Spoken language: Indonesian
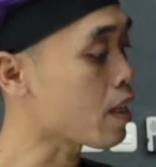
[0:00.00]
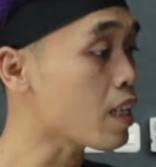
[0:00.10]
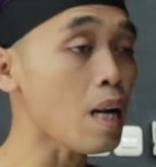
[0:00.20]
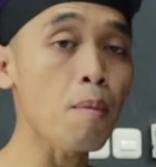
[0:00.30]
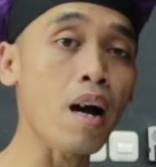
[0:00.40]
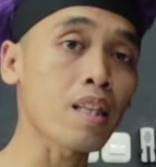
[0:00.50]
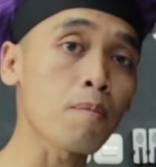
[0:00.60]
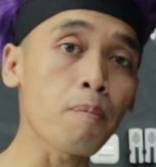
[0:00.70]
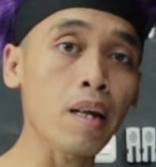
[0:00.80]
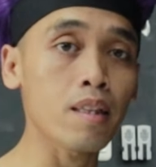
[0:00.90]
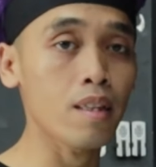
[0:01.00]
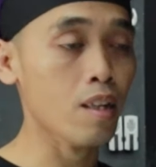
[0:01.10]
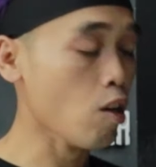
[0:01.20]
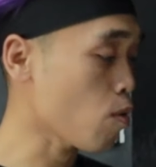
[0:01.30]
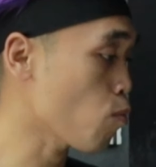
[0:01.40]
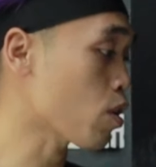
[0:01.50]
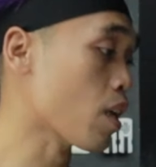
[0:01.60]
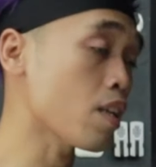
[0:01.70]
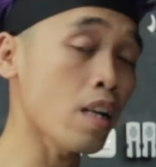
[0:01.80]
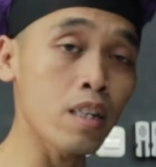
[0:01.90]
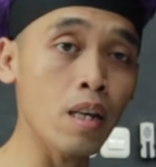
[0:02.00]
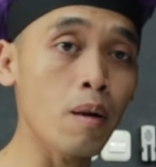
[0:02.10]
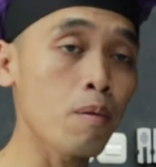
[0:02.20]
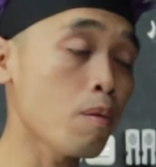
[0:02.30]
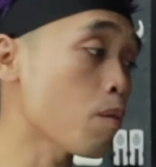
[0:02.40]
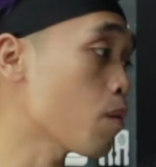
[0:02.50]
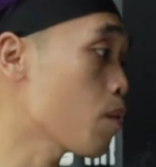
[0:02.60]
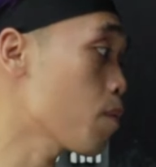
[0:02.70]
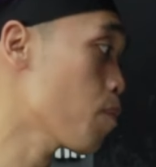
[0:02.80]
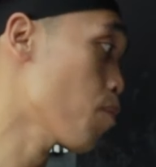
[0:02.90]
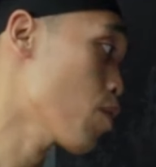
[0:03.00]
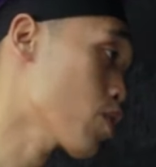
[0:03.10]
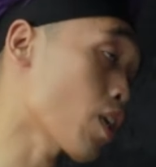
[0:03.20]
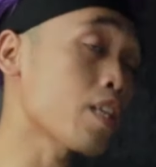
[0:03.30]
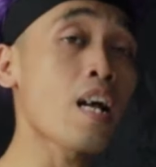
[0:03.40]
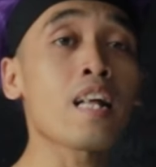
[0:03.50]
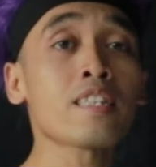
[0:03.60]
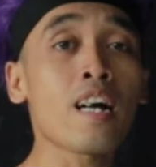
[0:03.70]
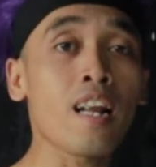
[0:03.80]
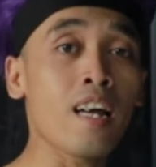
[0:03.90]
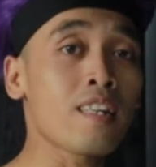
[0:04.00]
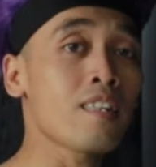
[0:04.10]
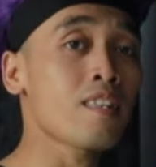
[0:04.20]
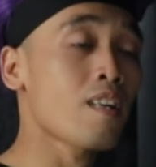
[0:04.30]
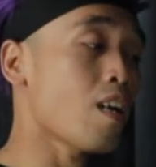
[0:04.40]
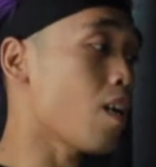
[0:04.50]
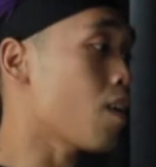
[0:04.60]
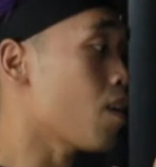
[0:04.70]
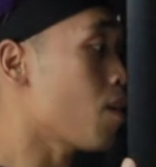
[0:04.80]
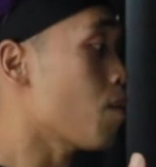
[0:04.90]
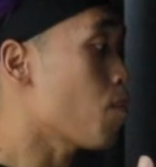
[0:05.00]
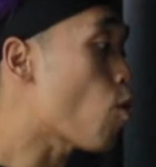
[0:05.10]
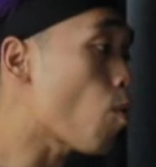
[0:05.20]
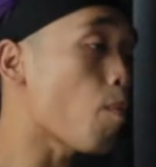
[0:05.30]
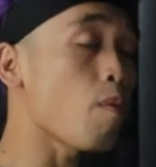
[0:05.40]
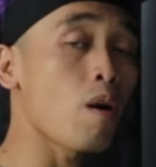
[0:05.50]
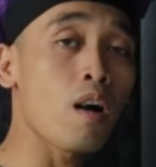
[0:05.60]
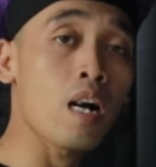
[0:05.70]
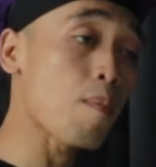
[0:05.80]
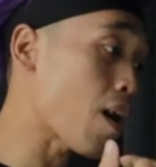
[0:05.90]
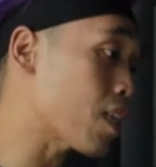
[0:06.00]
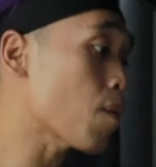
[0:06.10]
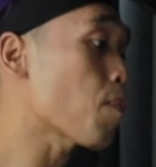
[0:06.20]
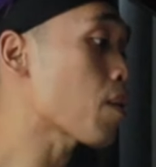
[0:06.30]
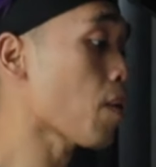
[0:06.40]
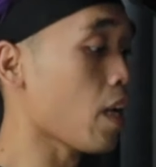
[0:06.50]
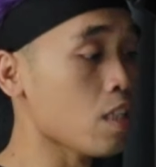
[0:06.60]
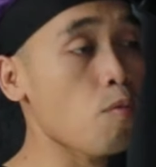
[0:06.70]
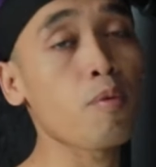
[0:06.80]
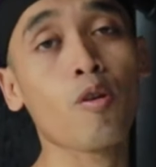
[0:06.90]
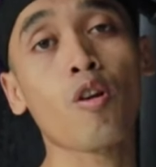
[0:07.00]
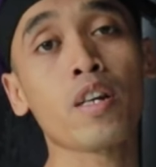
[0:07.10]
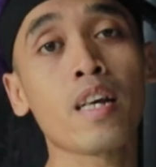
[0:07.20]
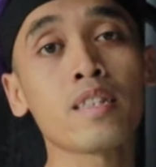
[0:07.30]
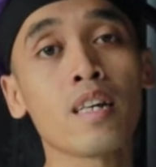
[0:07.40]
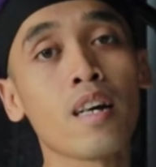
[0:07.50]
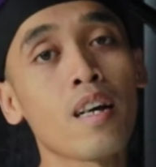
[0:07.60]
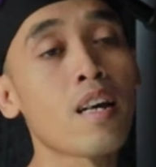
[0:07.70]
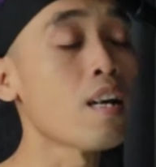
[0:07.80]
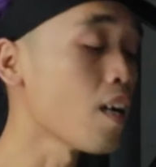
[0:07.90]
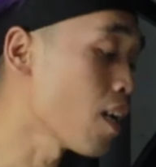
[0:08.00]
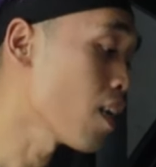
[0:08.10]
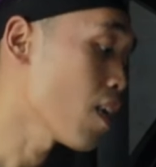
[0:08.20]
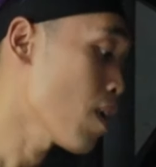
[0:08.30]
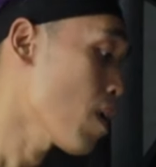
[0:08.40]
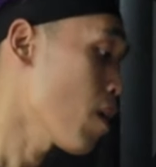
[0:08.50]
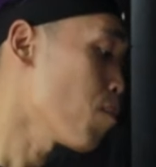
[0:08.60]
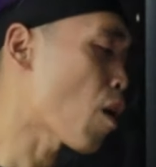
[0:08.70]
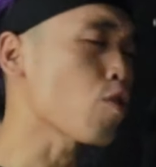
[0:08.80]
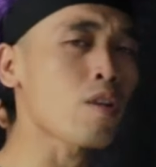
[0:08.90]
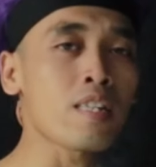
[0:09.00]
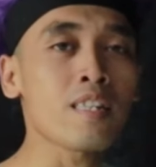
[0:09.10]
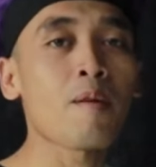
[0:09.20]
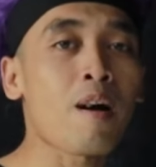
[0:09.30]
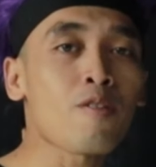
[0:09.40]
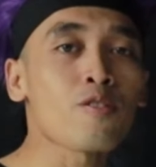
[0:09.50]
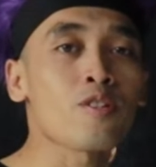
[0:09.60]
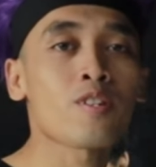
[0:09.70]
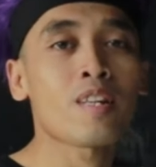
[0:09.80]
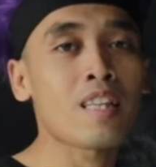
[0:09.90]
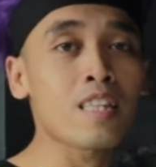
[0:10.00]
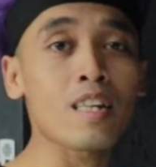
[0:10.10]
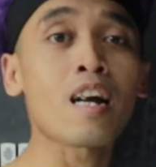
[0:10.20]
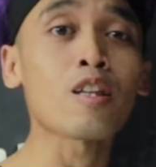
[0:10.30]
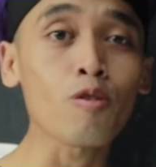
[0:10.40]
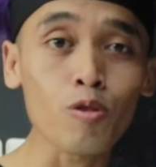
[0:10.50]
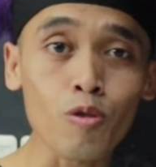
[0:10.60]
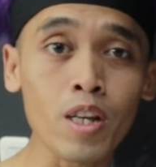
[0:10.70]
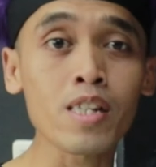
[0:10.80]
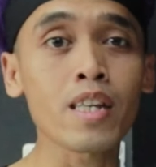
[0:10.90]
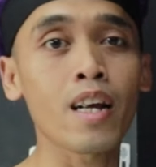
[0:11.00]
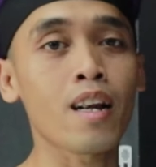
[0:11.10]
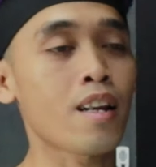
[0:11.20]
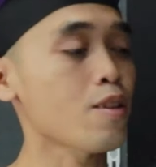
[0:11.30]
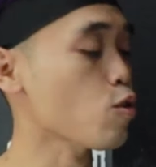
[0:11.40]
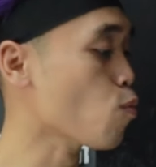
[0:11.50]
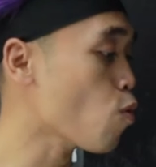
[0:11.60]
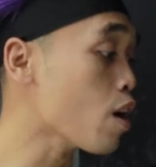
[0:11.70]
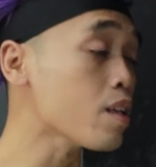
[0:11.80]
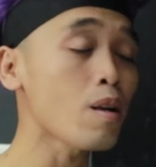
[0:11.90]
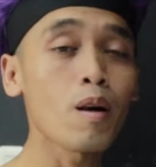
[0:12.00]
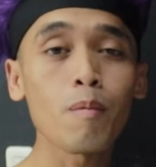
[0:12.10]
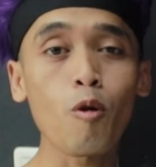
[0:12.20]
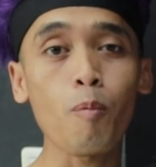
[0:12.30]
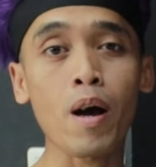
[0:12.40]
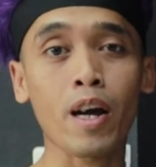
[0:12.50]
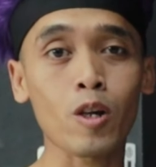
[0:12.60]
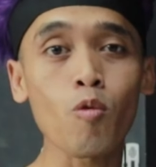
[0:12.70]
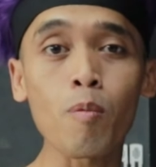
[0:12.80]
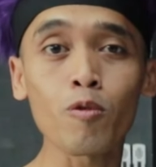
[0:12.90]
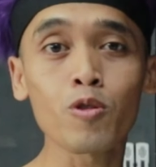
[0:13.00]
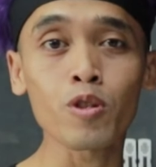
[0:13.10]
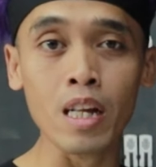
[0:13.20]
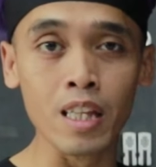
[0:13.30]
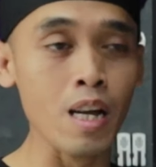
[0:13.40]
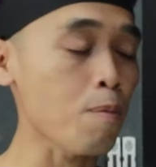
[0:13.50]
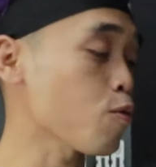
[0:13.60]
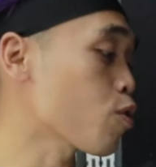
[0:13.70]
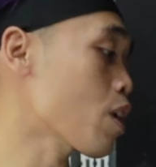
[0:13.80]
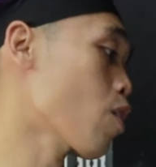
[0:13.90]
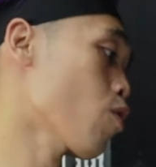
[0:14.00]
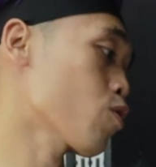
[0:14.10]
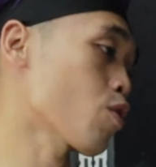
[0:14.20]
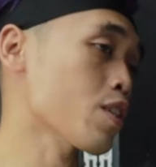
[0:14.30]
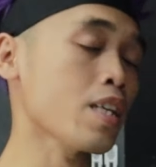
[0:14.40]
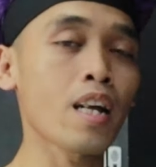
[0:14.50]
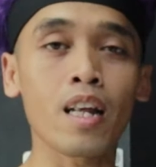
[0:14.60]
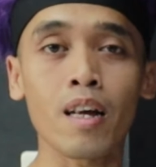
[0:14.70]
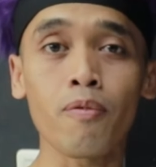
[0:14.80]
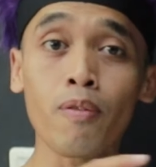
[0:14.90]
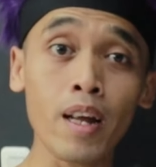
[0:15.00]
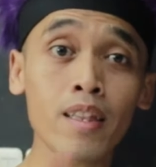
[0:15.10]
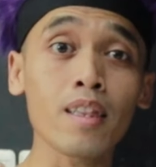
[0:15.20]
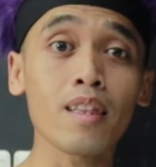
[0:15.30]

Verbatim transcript: jadi nggak makan tempat kalau buat kalian nih yang sering jalan-jalan mau eh, nggak uh, makan tempat pakai sapu kolong ini aja bagus gak sih ya bagus nanti tergantung tuning skill semua mau paket 20 juta 30 juta kalau tuning skill ya flat